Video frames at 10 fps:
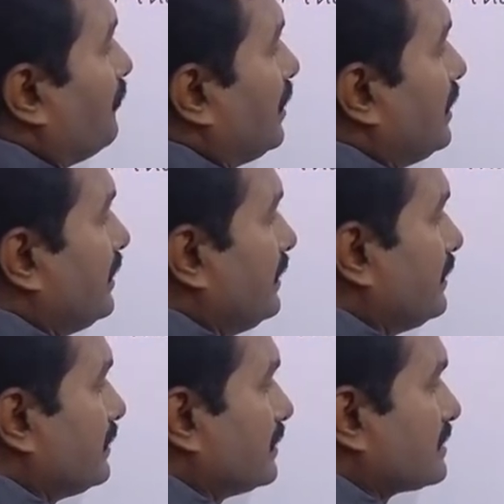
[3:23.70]
వెళ్ళి
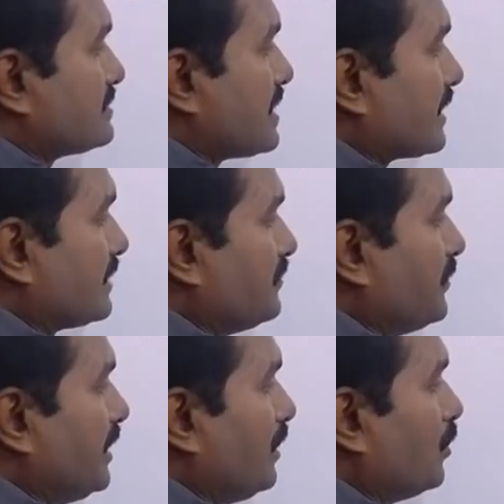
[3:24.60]
ఎగ్జాక్ట్లీ
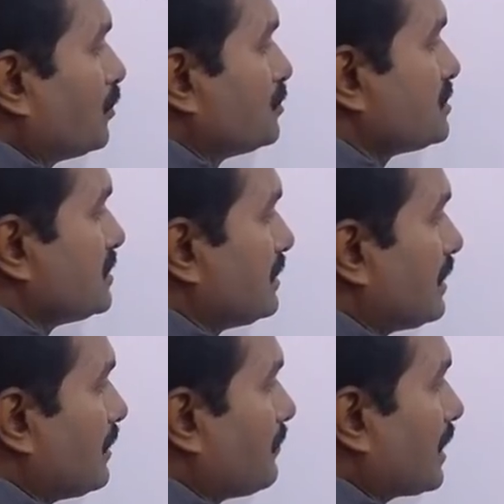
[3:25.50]
మిడిల్లో నుంచి
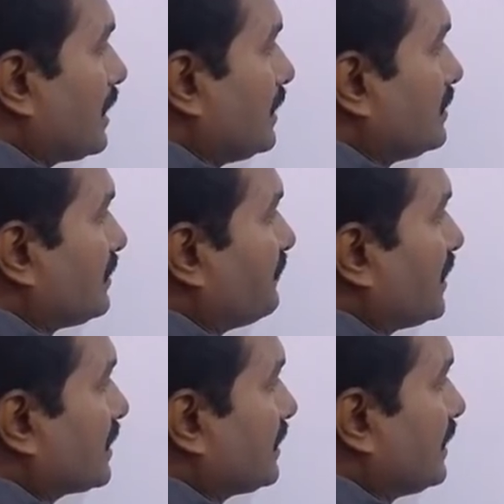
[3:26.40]
మరలా అది
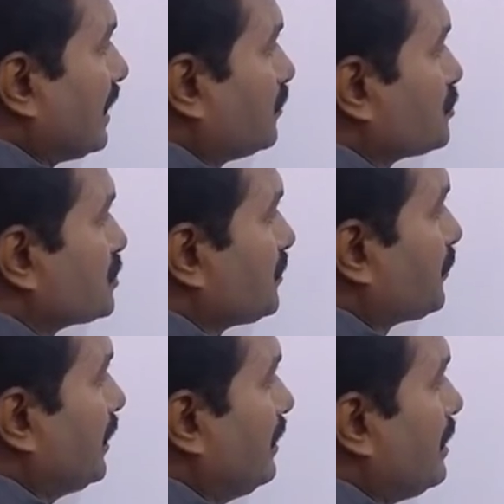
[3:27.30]
రిఫ్లెక్ట్ ఇలా
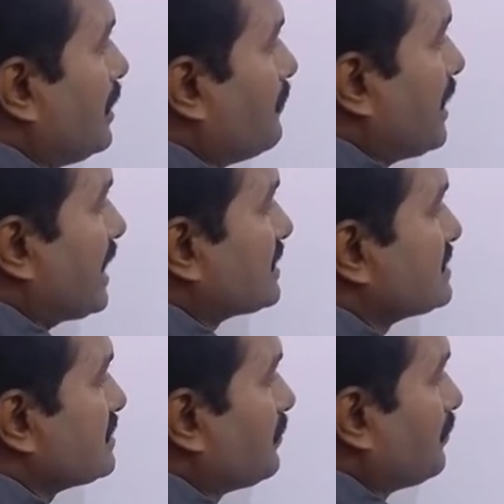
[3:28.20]
వచ్చినప్పుడే
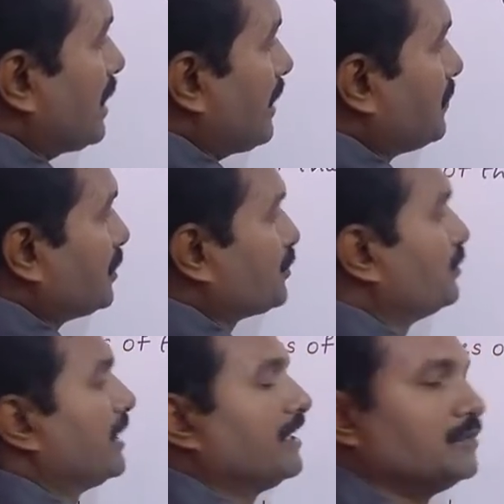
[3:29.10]
మ్యాక్సిమం
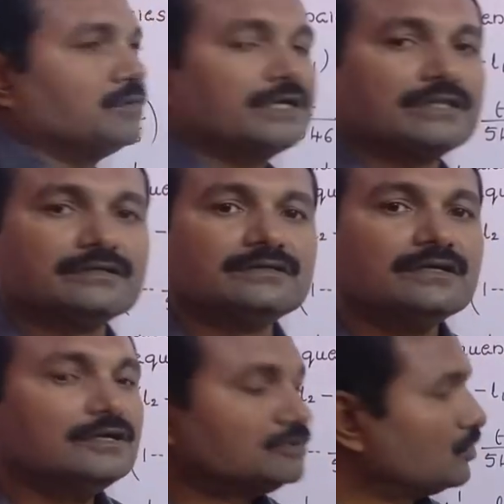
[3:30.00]
యాంప్లిట్యూడ్ అనేది ఉంటుంది
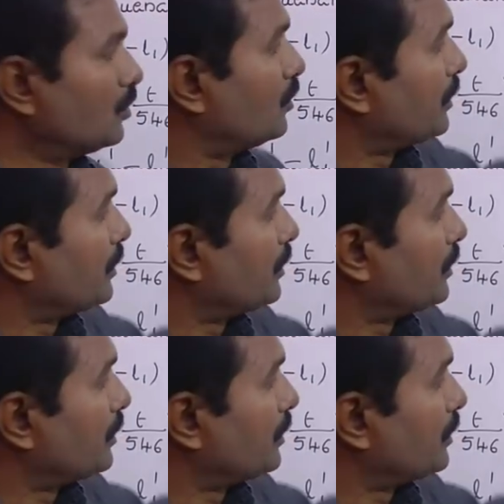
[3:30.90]
సో